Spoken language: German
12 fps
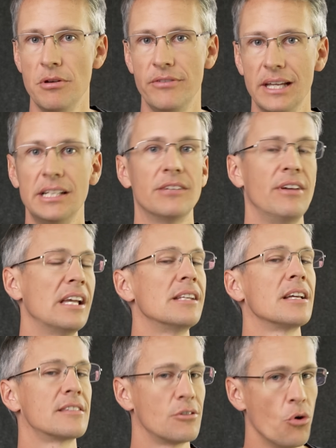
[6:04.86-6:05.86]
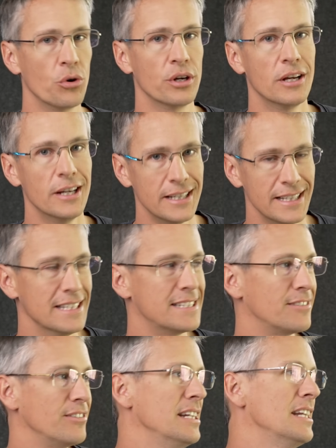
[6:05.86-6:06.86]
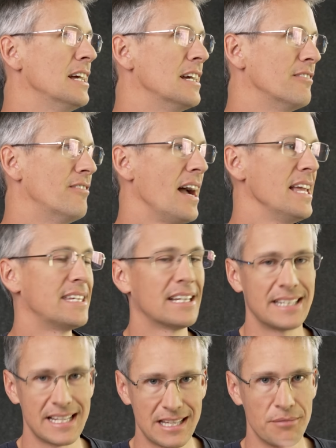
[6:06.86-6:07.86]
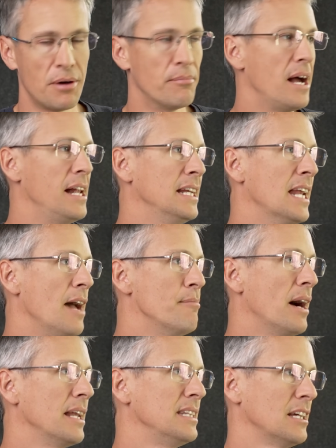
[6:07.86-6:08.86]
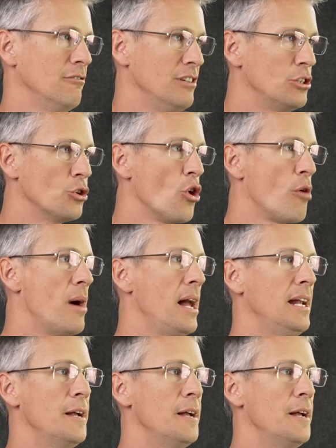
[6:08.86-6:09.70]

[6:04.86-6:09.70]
bewegende Vegetation ist viel weicher. Das aber mal in einem anderen Video nochmal.